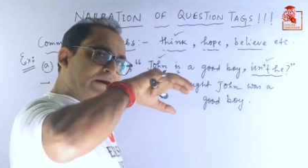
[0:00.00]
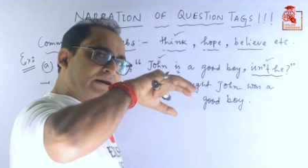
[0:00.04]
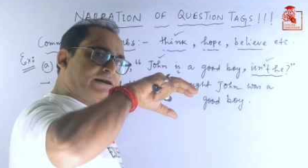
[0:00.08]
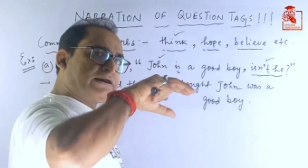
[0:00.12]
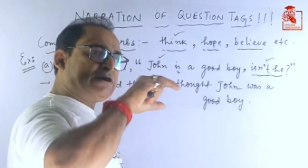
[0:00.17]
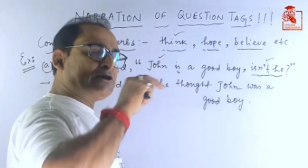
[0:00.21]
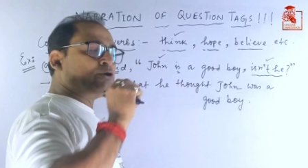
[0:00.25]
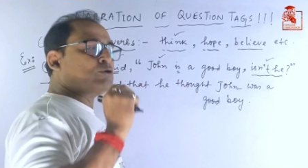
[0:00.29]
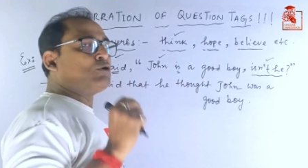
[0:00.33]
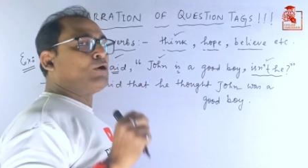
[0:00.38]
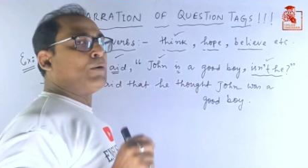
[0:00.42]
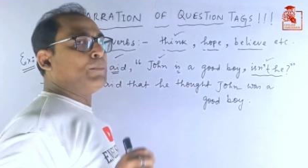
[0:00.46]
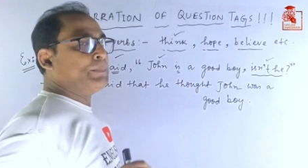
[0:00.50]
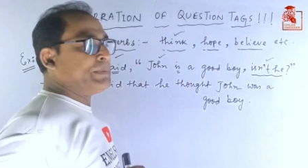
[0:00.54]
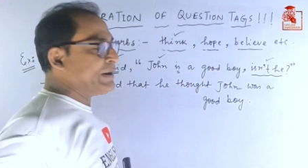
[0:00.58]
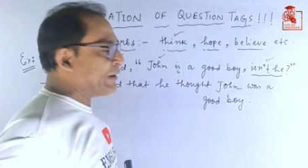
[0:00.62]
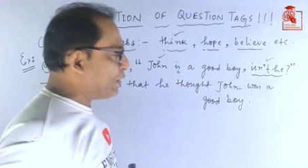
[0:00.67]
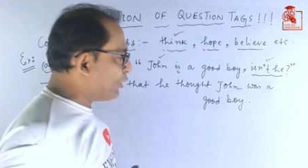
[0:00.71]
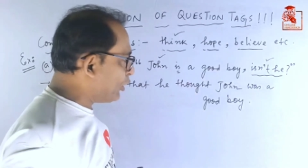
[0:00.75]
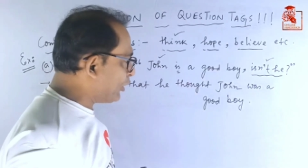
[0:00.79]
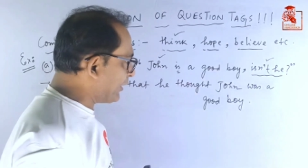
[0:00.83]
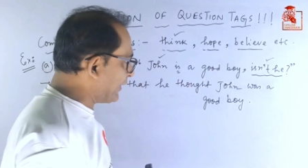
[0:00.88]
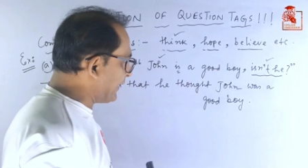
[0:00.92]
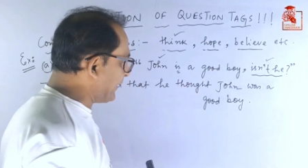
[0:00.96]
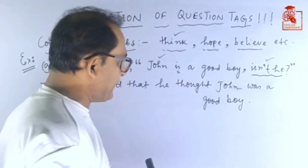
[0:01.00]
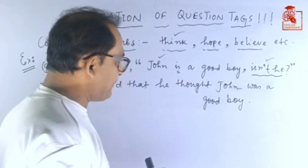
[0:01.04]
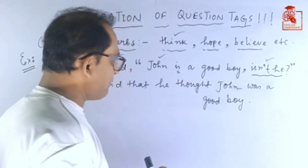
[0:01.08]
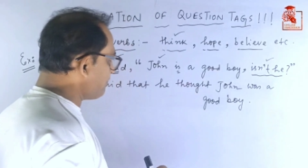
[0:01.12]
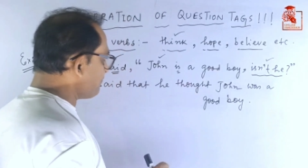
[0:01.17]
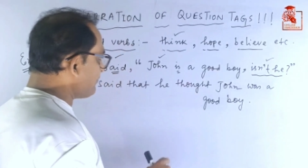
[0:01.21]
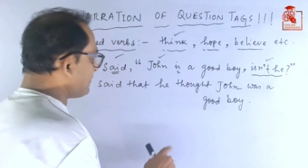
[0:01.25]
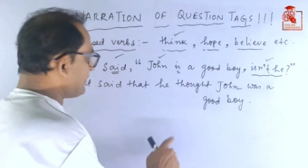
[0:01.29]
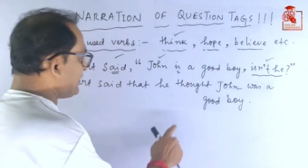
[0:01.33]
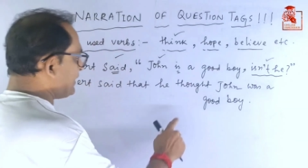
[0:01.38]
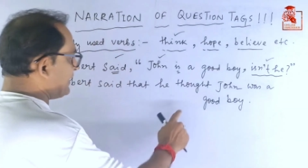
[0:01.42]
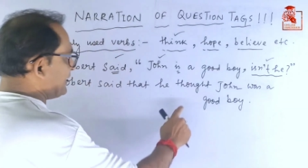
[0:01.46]
পারসেন্ট কপি করা
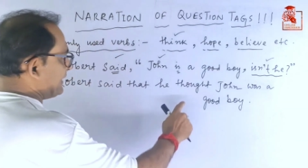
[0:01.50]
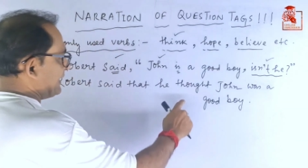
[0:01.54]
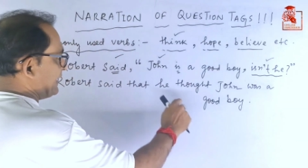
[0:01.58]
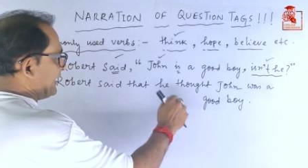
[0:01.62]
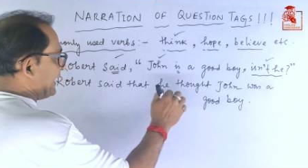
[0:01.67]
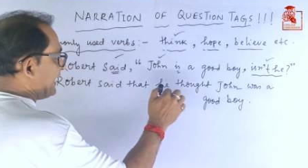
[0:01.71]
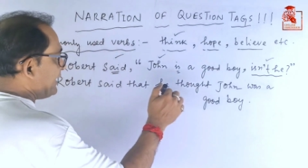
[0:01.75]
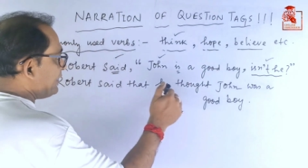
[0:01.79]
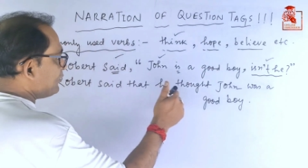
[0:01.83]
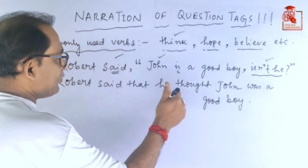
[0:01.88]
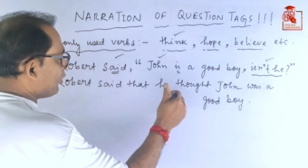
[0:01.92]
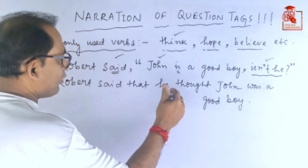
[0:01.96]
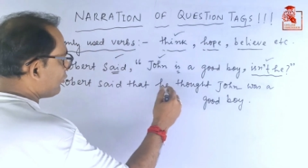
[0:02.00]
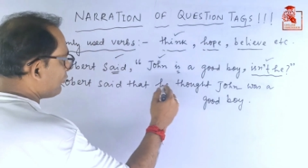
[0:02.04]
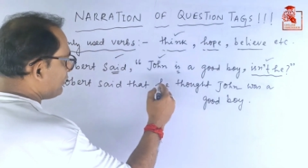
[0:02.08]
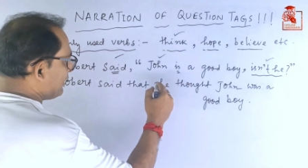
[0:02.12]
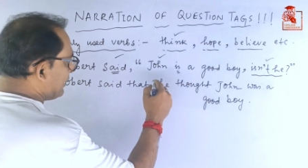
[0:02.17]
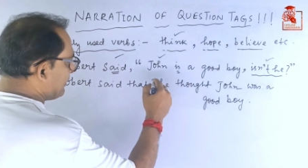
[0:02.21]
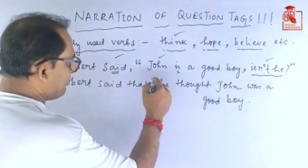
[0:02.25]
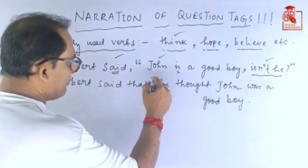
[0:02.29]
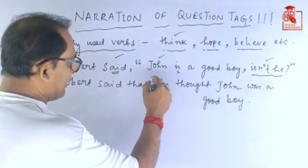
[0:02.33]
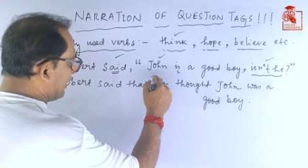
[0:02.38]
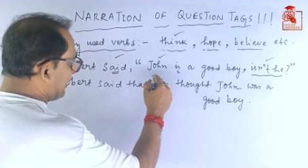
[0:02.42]
এই ধরনের